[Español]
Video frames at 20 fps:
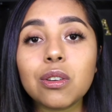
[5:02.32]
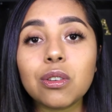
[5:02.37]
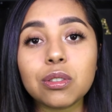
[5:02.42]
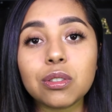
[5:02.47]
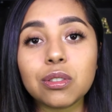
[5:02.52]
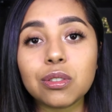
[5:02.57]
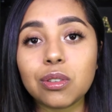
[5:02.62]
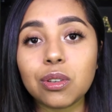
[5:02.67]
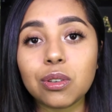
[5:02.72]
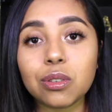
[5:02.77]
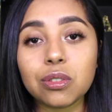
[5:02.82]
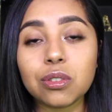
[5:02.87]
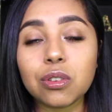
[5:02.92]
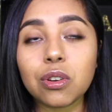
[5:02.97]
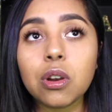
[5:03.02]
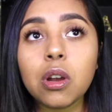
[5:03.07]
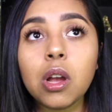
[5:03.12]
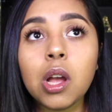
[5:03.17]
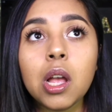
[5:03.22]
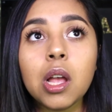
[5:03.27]

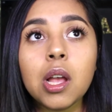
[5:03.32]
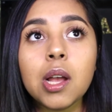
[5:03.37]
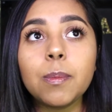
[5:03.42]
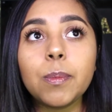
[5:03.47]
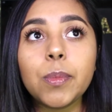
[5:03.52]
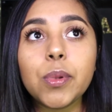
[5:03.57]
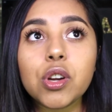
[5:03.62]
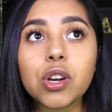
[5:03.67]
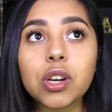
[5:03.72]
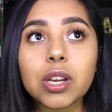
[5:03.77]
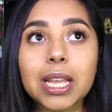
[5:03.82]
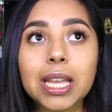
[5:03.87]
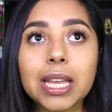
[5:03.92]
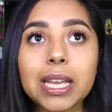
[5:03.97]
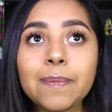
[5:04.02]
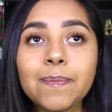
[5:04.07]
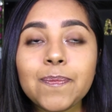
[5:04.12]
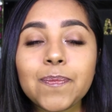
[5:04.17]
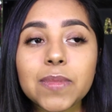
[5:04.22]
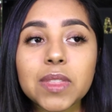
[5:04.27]
costoso
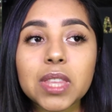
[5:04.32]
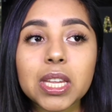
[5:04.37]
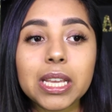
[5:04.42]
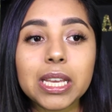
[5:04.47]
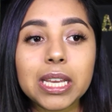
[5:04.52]
porque